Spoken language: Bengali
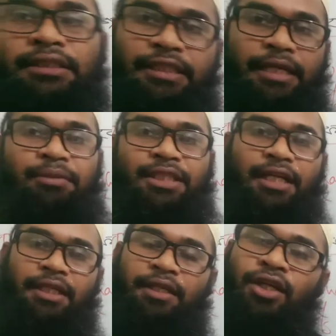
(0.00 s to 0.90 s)
সেমই
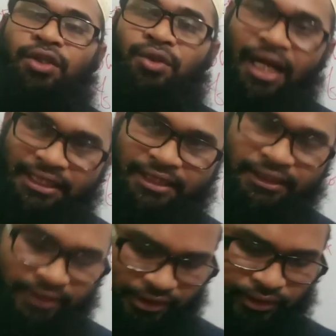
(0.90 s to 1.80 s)
থাকে তো
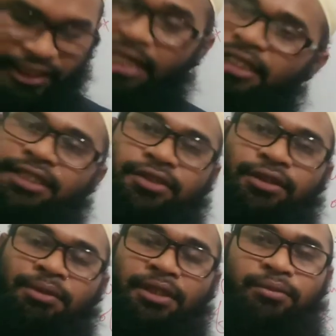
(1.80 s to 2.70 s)
আজকের লেসনে এটাই
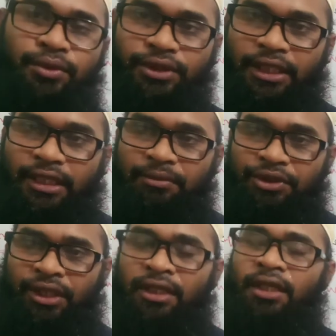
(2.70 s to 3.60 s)
ছিল আমাদের মূল শিক্ষার
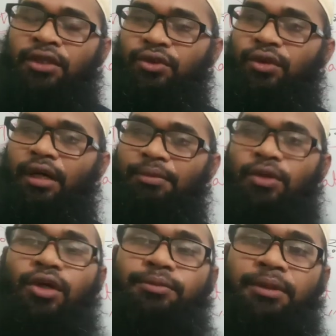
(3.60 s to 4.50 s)
বিষয় তো আমরা
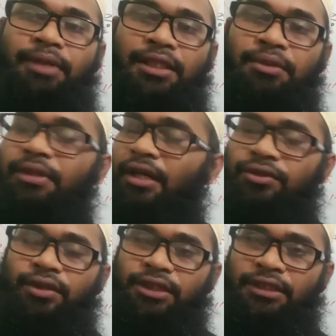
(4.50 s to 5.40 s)
গল্পের মাধ্যমে
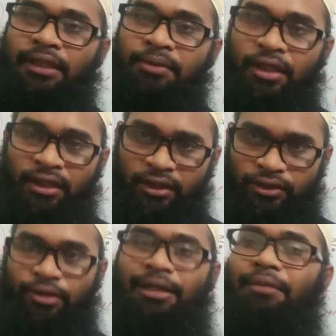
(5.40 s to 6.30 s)
নামগুলো শিখলাম
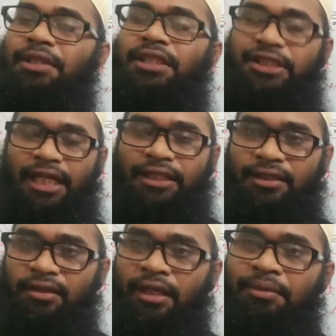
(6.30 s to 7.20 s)
সবাই আমাদের সাথে
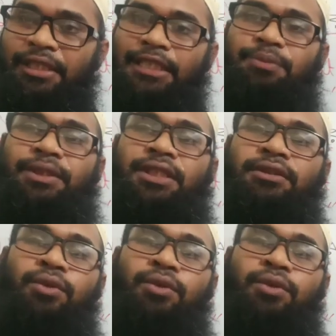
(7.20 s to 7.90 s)
থাকো আমাদের স্পেশাল